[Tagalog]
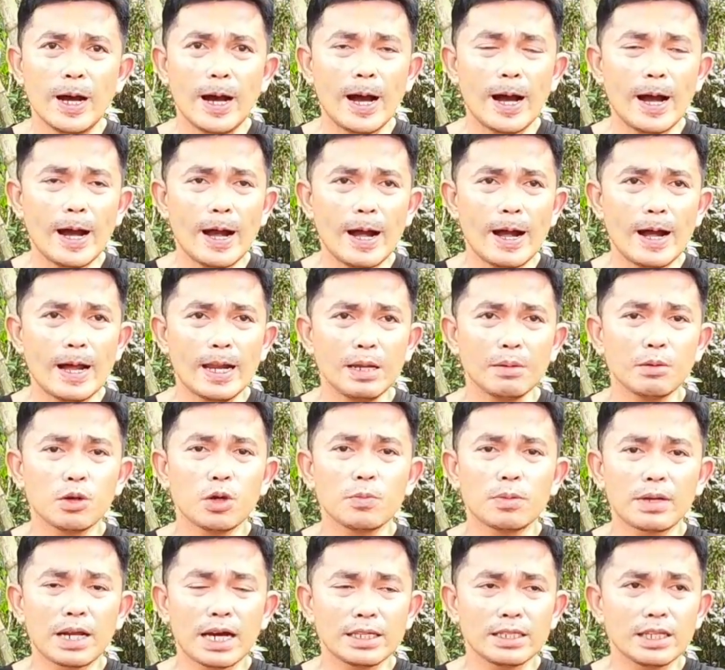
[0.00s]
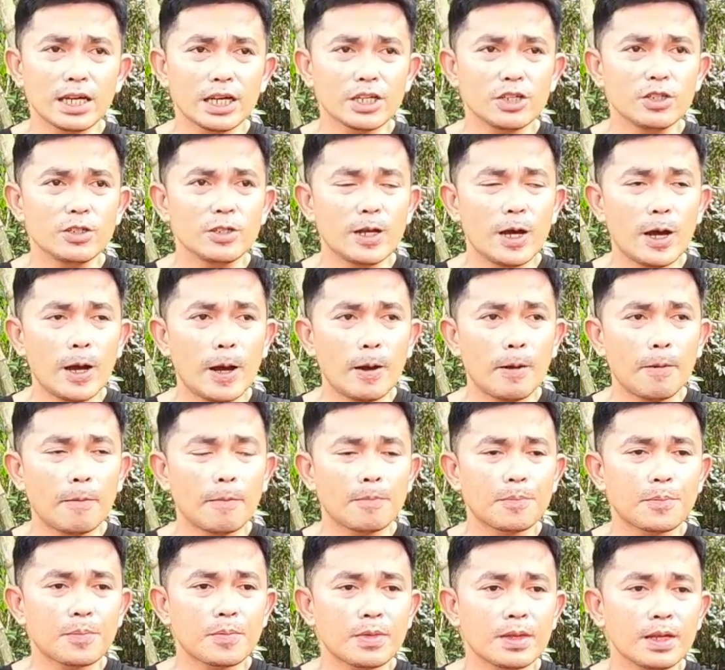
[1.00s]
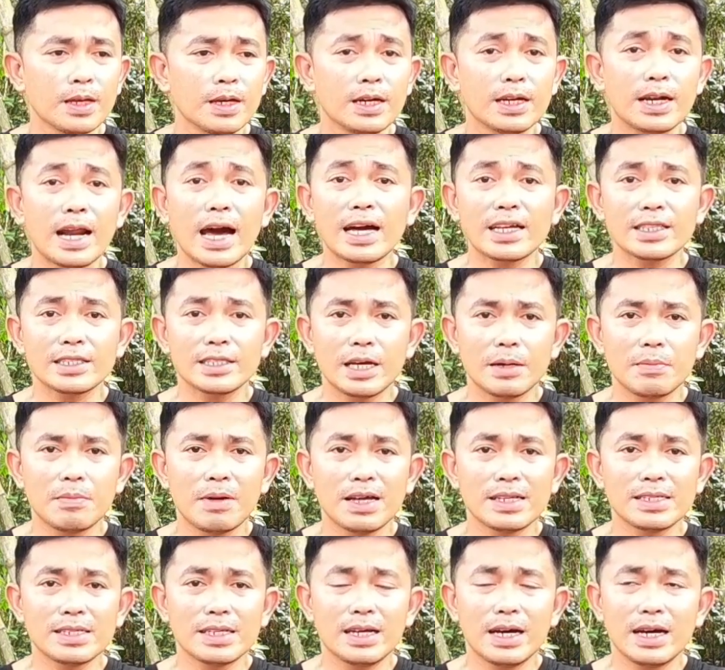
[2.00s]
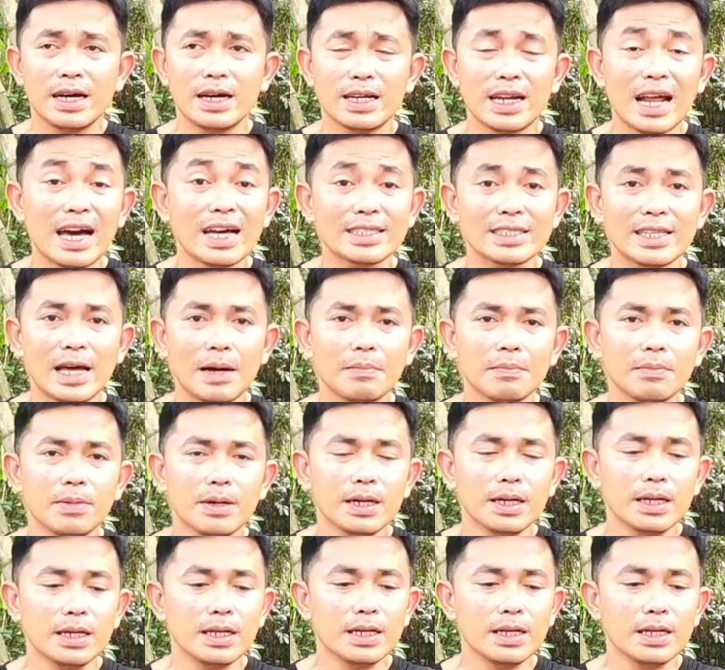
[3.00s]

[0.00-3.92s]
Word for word: uh, alam ko product yun ng Rockdab uh, Rockdab